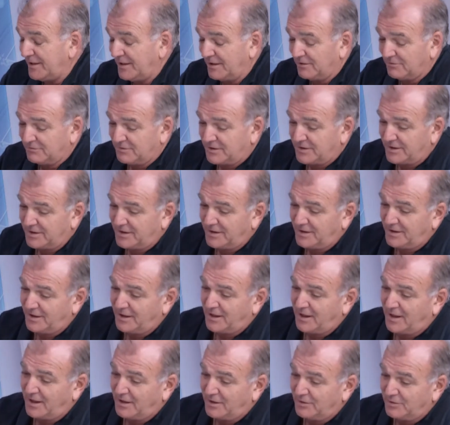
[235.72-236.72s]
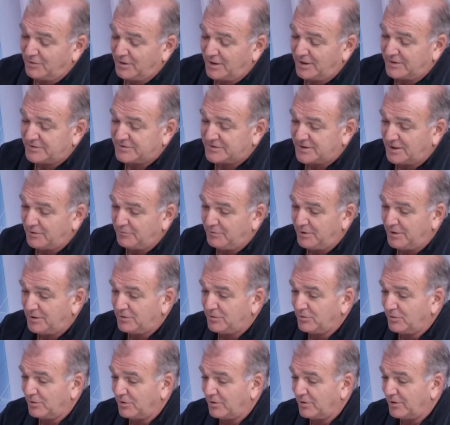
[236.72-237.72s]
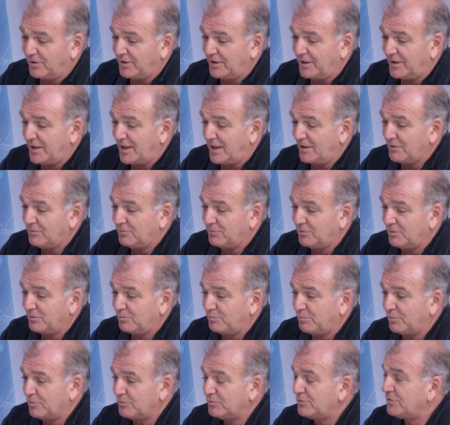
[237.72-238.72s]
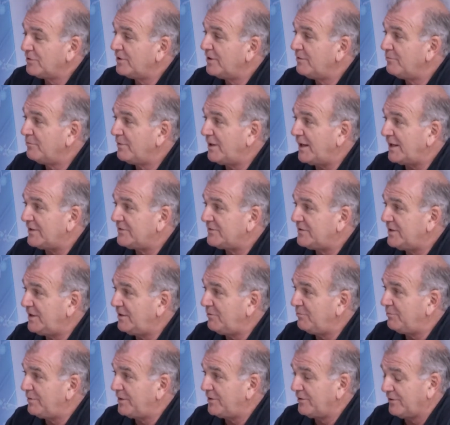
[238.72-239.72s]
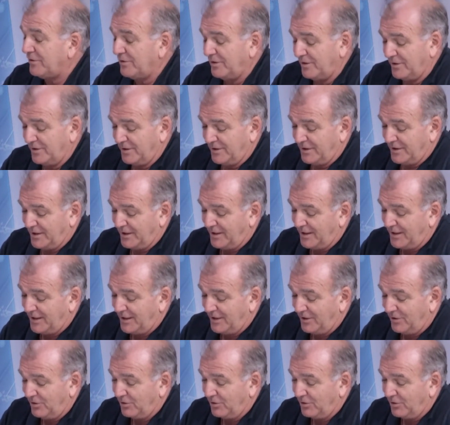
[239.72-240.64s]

aunque se ha visto en algunos puntos en Brasil, pero eh, los